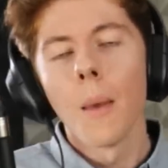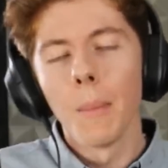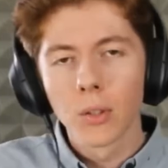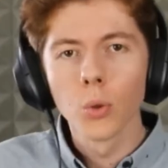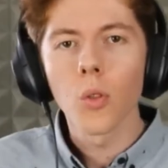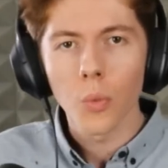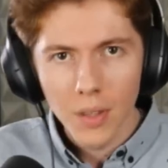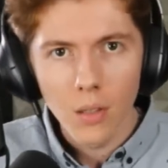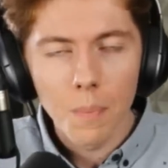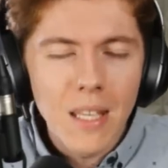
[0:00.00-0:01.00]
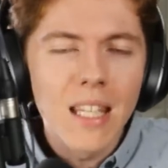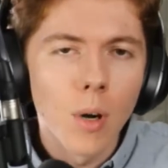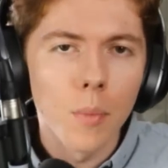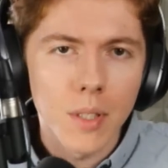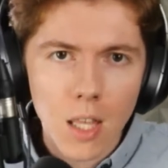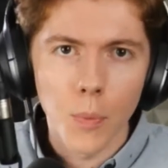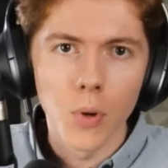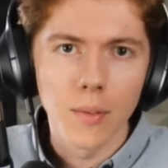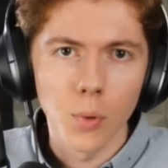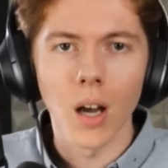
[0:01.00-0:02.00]
Mais toutes sont minimum
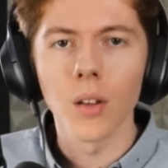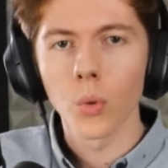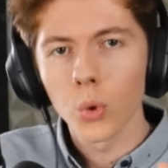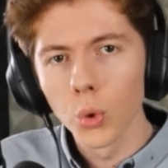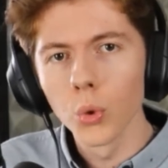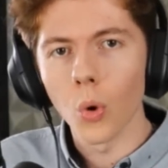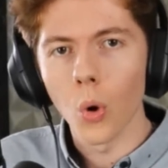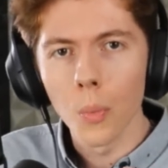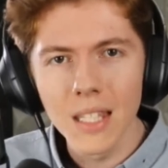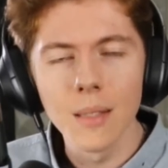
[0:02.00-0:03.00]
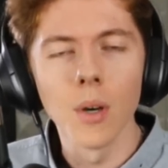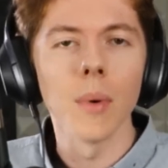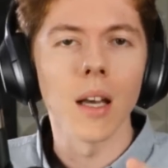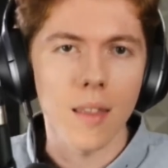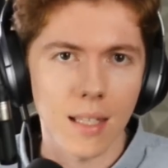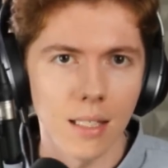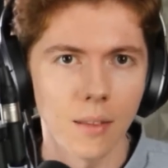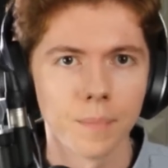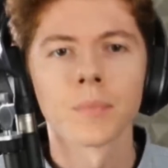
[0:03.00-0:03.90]
dispo au niveau 1, donc toutes ont minimum un skin.